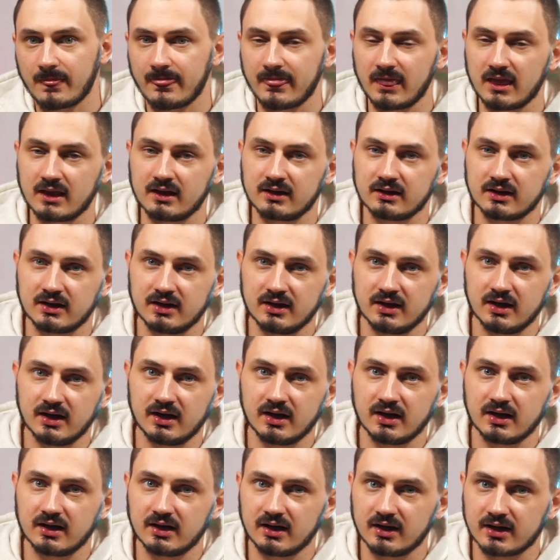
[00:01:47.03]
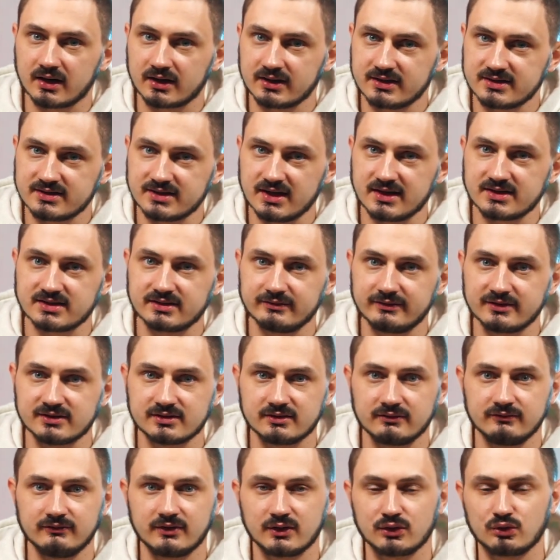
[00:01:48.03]
э, для организации
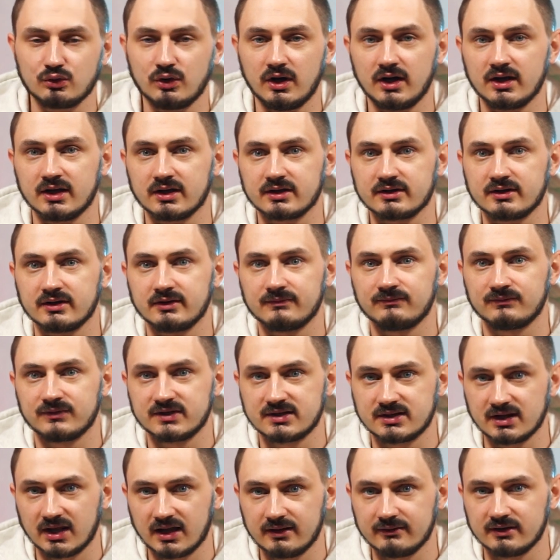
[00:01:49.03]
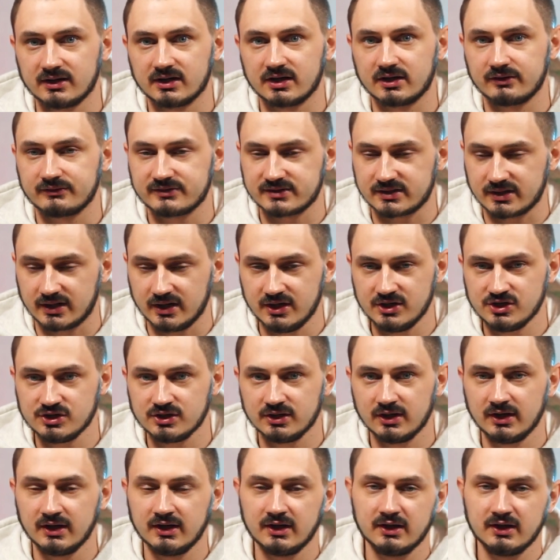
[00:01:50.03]
виртуальных деловых встреч